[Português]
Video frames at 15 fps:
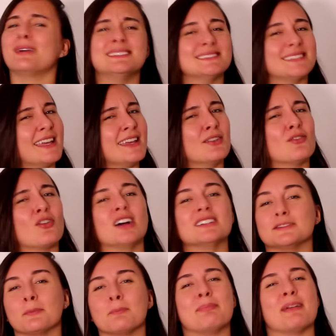Mas quem que não
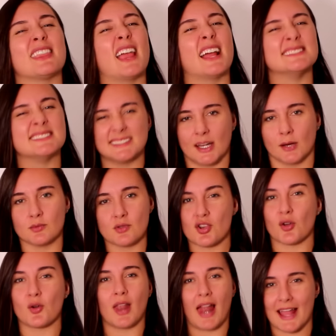gosta de um pedação de
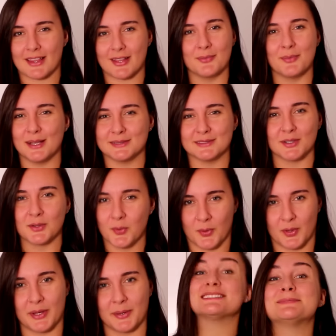chocolate no meio do seu
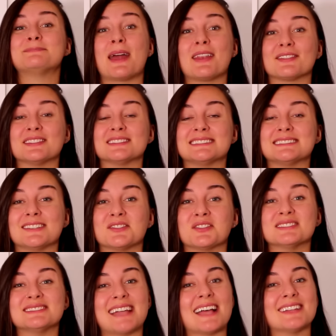cookie? Espero que vocês tenham
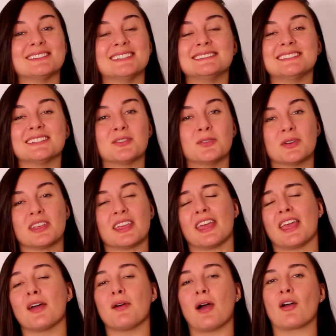gostado desse
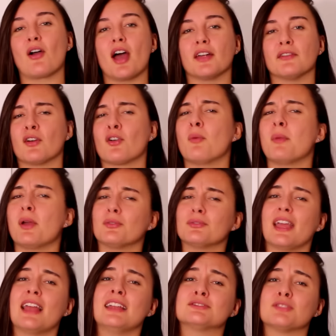cookie. Eu agora vou comer um
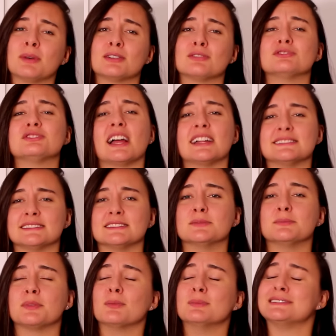dele tomando um
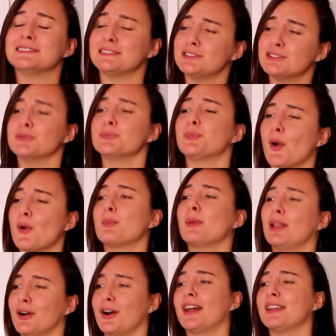chazinho para eu me sentir um pouco
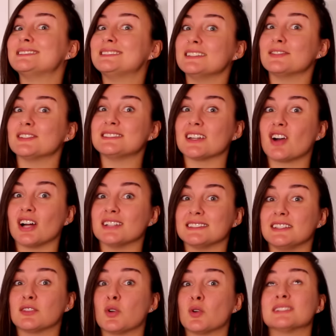melhor. Se você
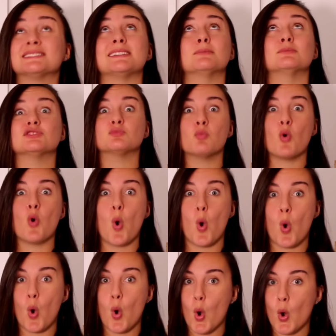gosta de cookies, temos
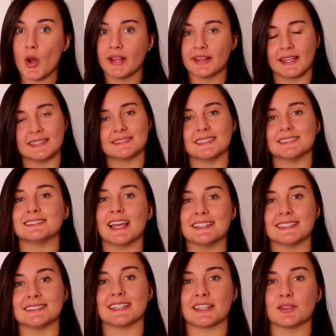muitas
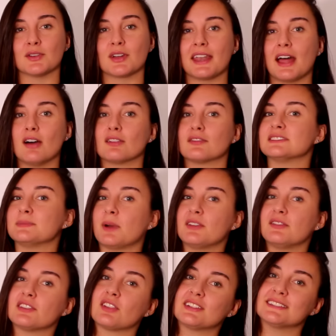receitas aqui no canal que você
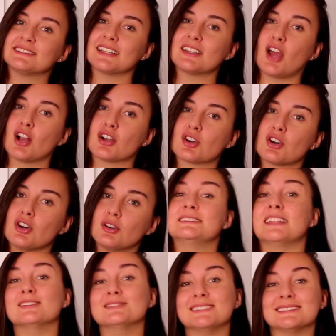pode ver todas aqui, ó.
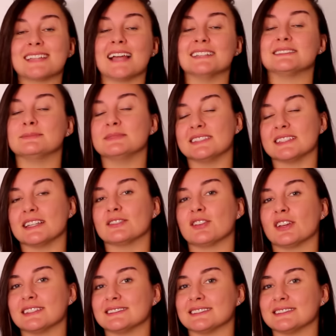Não se esquece de me seguir em
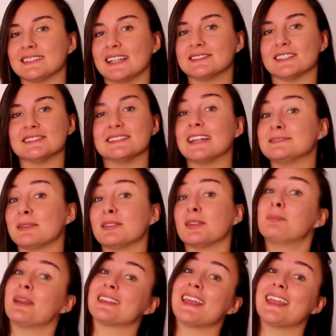todas as redes sociais para
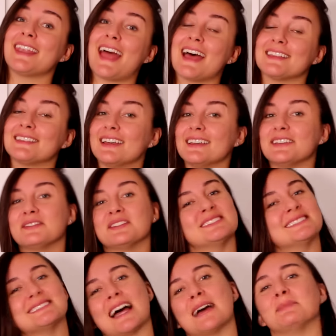não perder nada. E
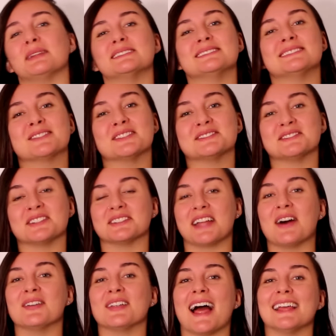você sabe, se gostou,
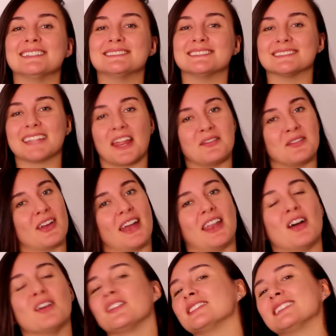dá um like, se inscreve no
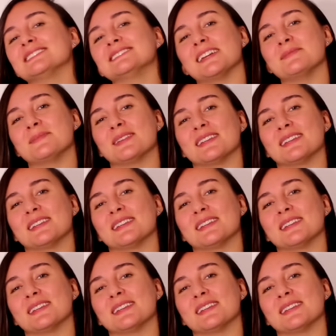canal e volta sempre.